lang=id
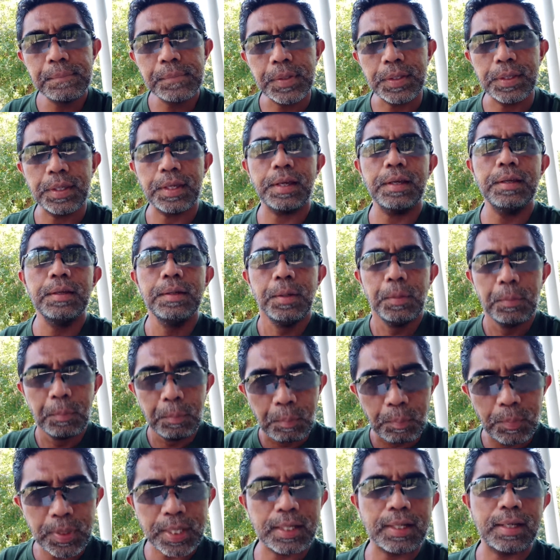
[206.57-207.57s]
Ya,
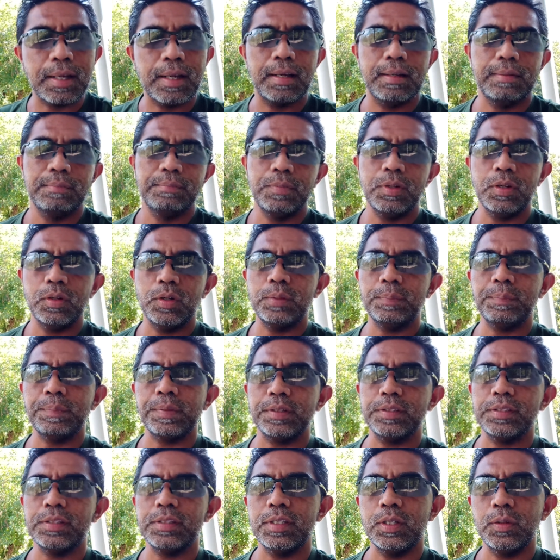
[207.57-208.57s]
maka melalui
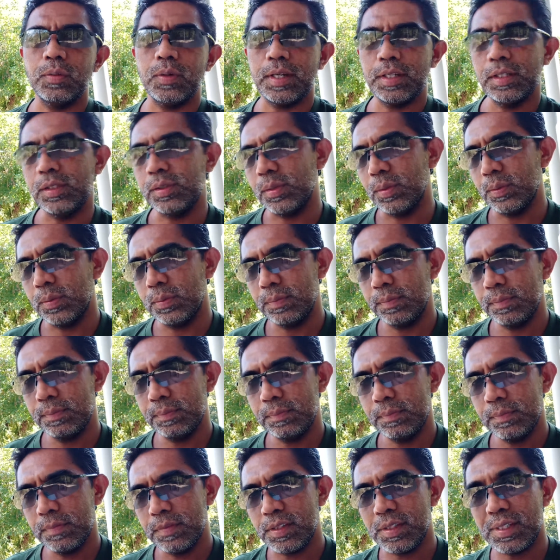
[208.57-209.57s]
peristiwa itu,
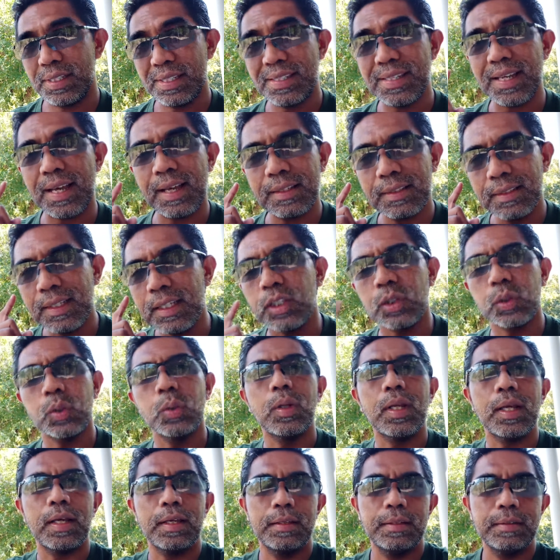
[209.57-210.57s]
sejak
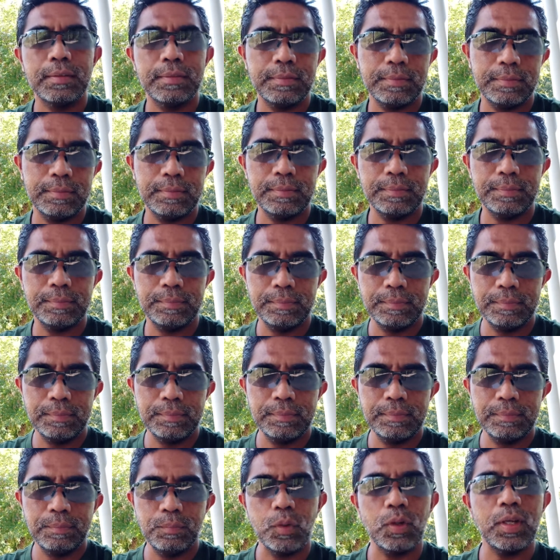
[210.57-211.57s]
itulah
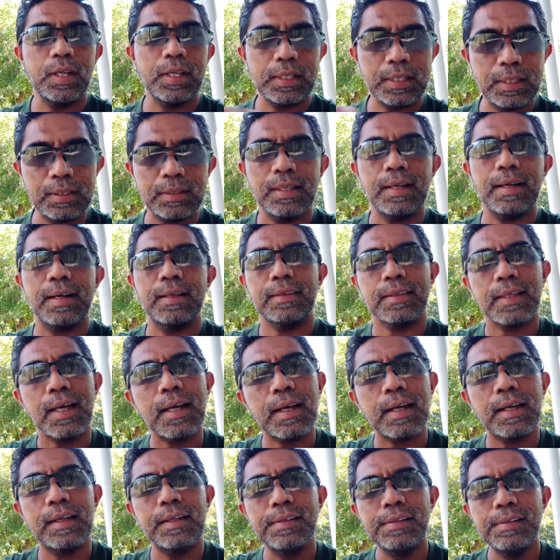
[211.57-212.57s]
boleh kita
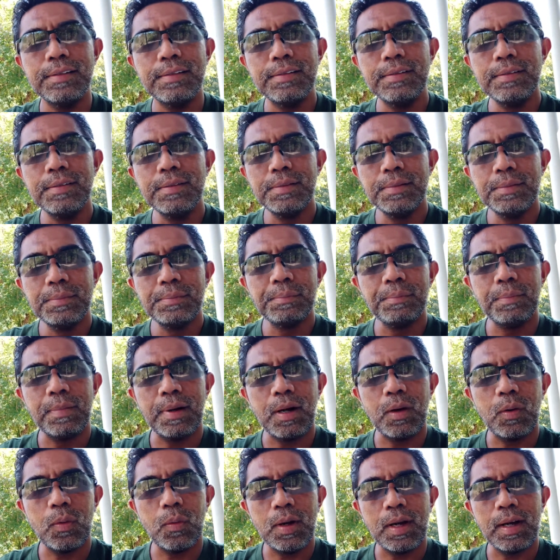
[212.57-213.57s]
katakan
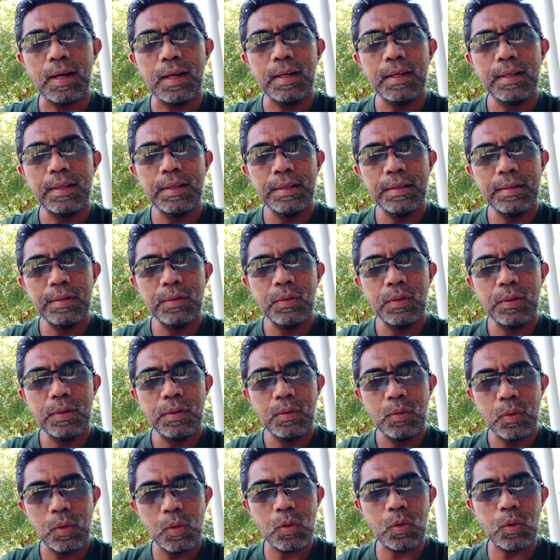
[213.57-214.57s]
bahwa
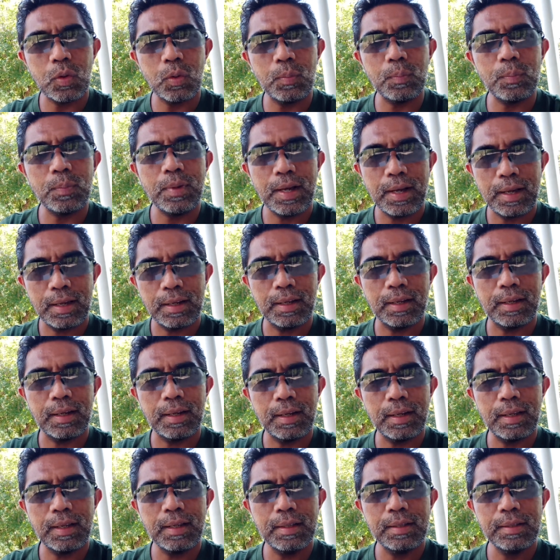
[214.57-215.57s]
hukum
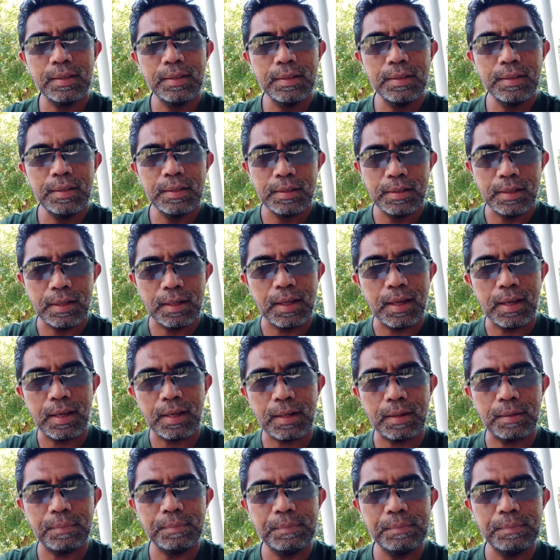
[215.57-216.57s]
halal dan
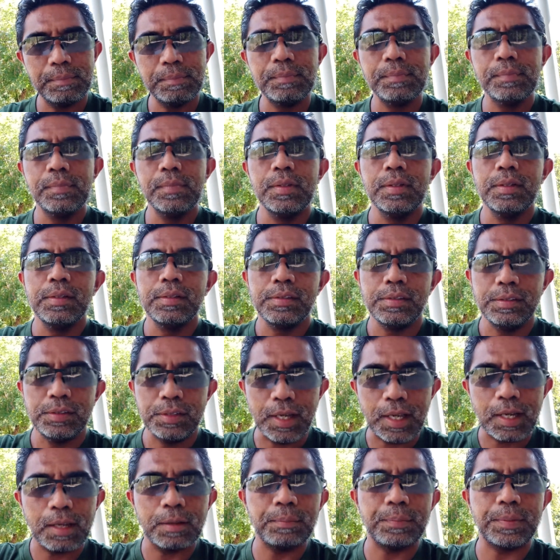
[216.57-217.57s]
haram di
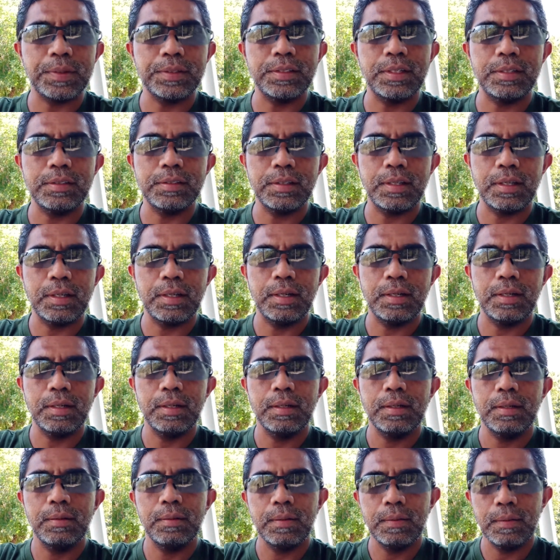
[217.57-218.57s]
dalam perjanjian
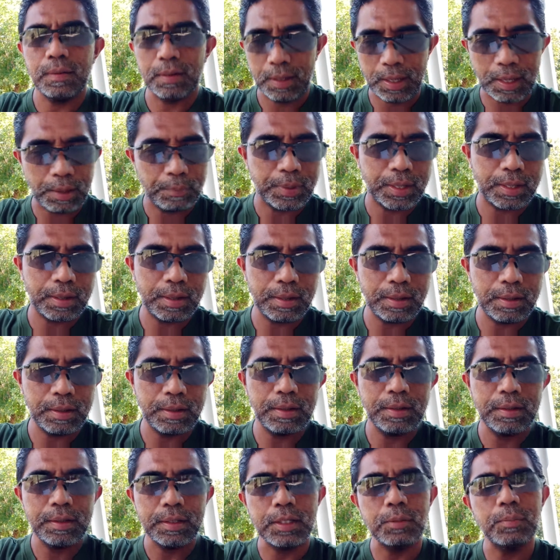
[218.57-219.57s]
lama
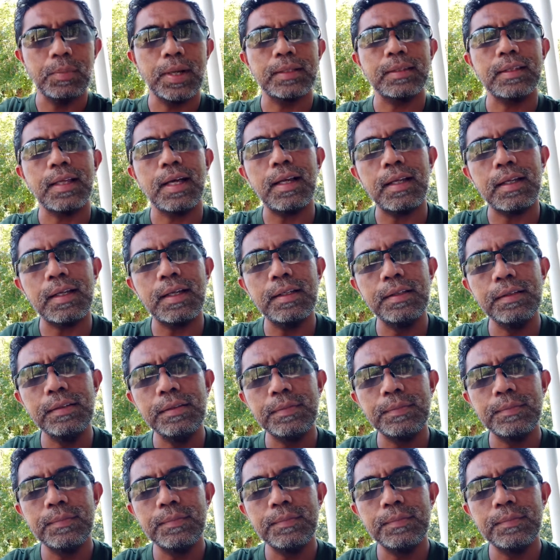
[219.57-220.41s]
dibatalkan